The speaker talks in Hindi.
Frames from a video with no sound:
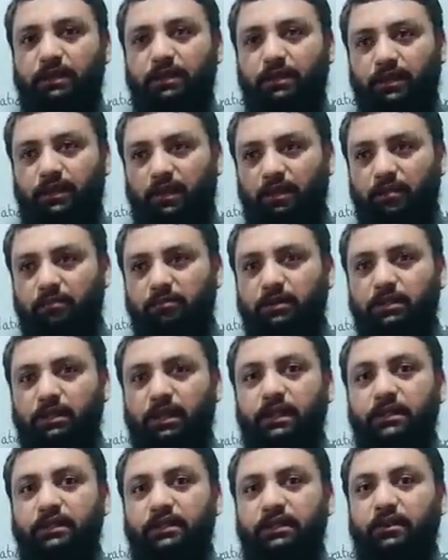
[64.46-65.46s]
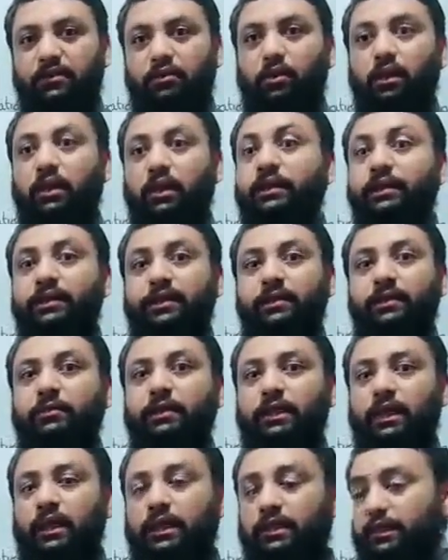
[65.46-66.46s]
है ग्राम बताती है क्वांटिटी
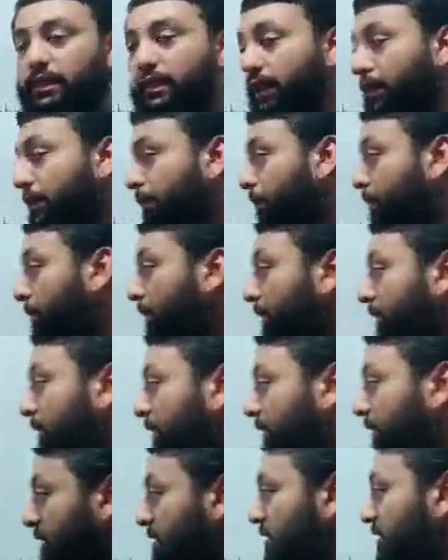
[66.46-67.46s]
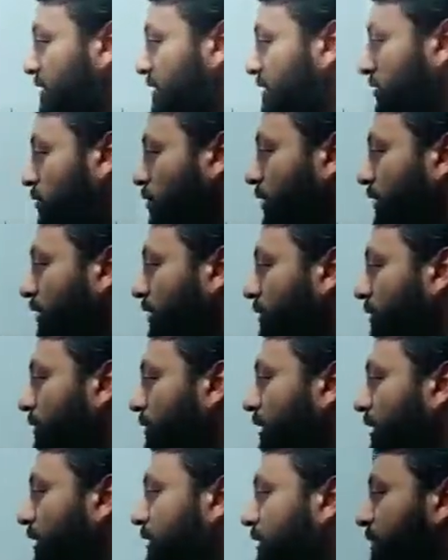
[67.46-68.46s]
बताती है किस चीज की क्वांटिटी
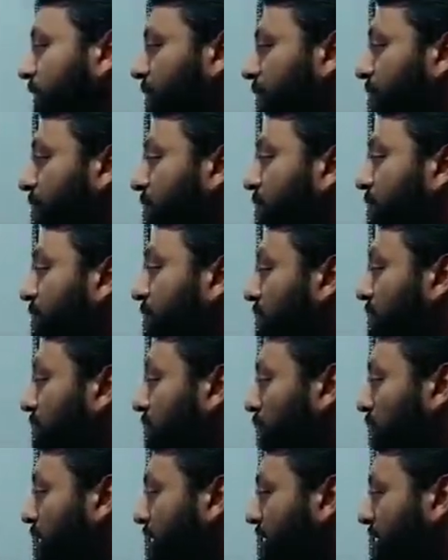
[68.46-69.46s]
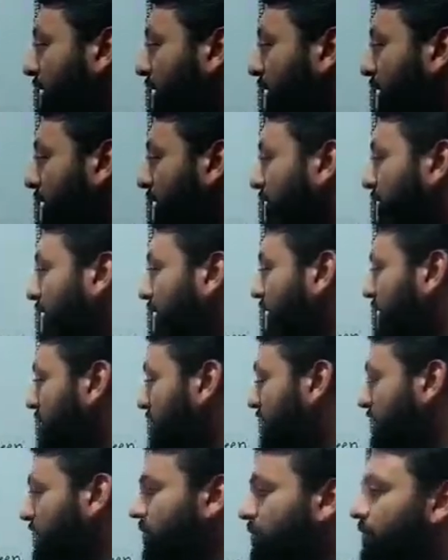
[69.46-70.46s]
बताती है क्वांटिटेटिव
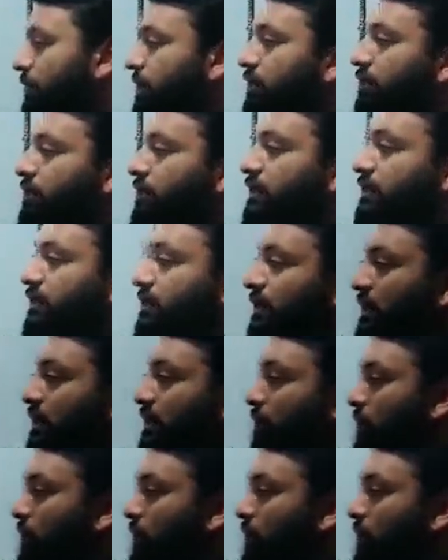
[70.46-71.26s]
रिलेशनशिप बिटवीन किन